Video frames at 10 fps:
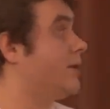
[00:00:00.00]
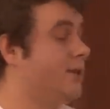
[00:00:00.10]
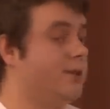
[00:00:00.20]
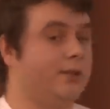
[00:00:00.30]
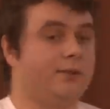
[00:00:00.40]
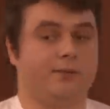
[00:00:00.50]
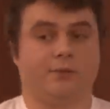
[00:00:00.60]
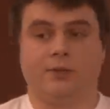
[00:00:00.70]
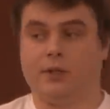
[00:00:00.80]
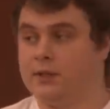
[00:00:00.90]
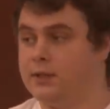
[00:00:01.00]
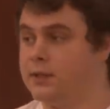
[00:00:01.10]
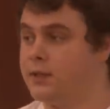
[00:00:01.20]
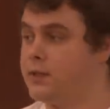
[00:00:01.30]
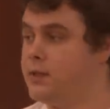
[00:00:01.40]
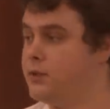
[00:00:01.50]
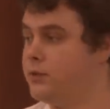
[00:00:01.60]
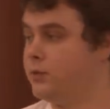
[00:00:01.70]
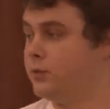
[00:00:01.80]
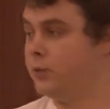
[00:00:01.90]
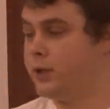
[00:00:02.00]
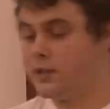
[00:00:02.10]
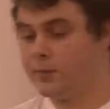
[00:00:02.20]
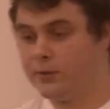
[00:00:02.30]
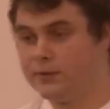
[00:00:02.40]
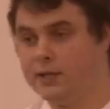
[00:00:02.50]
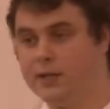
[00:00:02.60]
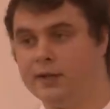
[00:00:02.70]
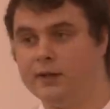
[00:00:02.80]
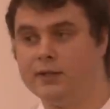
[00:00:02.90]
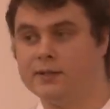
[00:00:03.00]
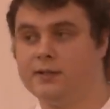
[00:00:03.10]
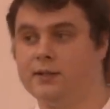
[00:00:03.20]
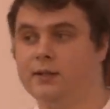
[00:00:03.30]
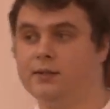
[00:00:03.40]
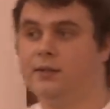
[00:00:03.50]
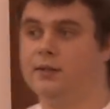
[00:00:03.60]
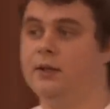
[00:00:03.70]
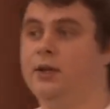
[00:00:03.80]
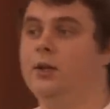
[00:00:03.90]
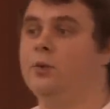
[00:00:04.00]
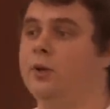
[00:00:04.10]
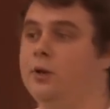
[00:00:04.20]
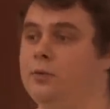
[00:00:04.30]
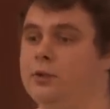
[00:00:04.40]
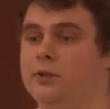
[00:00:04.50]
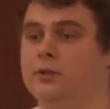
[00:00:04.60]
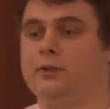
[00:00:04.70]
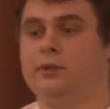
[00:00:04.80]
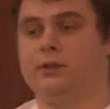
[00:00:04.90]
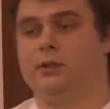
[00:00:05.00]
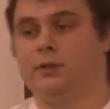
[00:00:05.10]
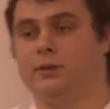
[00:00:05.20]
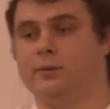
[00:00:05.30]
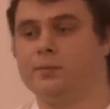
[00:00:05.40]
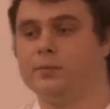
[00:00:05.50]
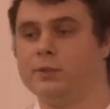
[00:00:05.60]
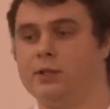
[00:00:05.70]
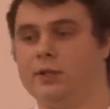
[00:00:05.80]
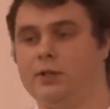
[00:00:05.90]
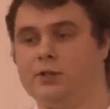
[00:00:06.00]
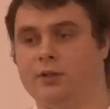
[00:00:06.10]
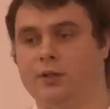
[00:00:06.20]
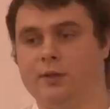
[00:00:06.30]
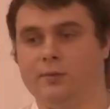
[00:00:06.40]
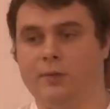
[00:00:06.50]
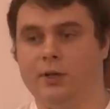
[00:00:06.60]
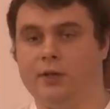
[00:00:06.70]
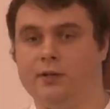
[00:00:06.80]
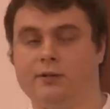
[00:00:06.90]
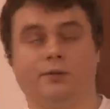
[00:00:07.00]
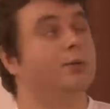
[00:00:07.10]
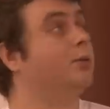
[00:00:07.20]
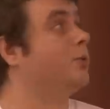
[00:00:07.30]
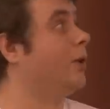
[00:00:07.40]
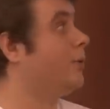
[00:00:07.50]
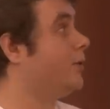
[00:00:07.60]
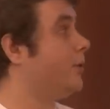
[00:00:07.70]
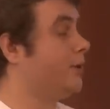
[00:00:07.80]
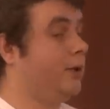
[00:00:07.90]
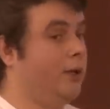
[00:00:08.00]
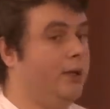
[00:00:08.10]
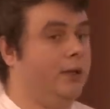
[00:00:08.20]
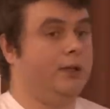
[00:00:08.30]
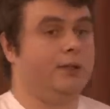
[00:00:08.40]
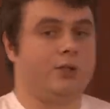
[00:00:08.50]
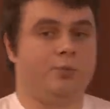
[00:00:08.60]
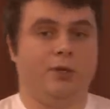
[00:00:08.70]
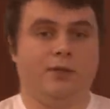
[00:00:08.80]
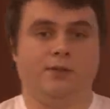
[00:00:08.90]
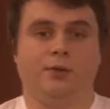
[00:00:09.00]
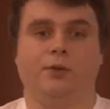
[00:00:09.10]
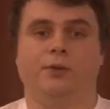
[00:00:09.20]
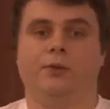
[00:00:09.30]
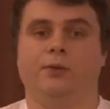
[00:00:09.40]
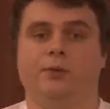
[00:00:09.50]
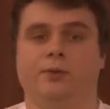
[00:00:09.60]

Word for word: сенсоров. Вот Алексей сказал, что у разных производителей разные сенсоры. У кого-то это сердечный ритм меряет, у кого-то GPS встроенный,